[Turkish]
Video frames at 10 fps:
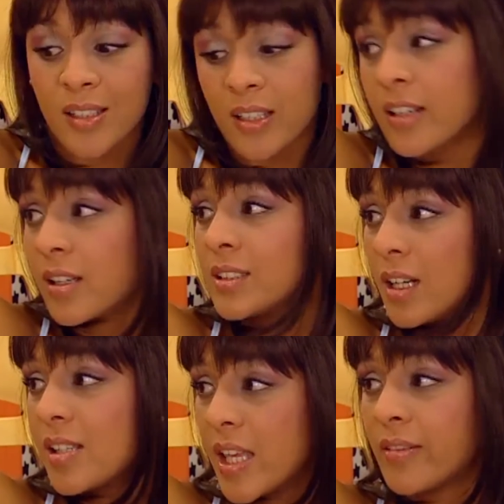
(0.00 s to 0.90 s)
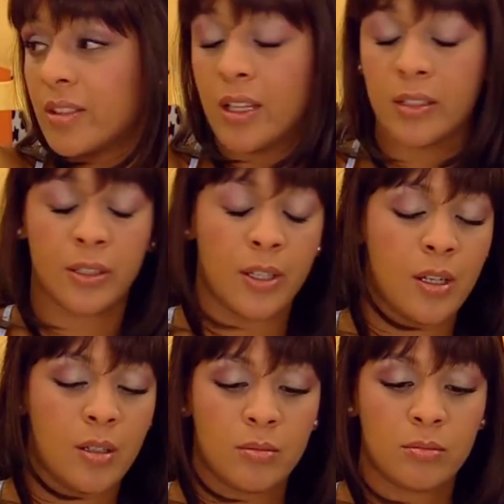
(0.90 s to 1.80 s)
dedeleri kadar sevdiler.
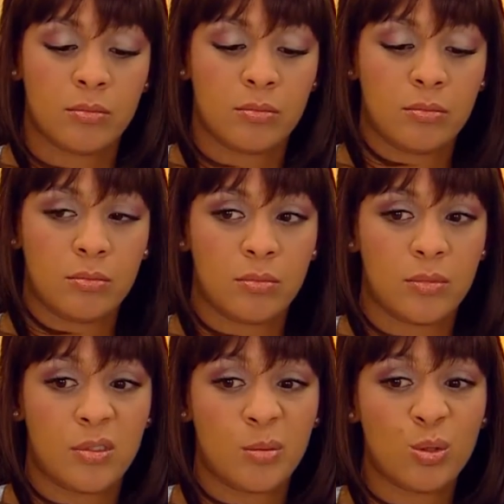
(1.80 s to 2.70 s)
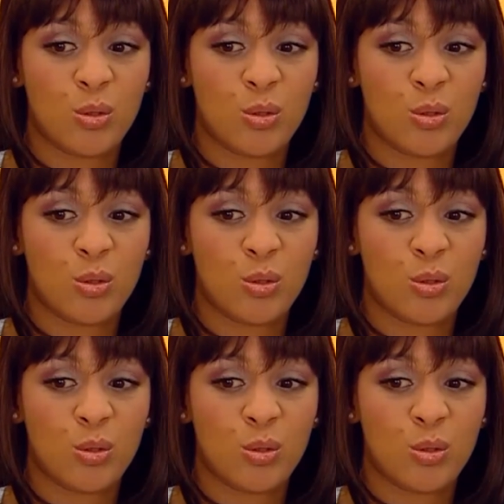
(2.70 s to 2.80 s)
Değil mi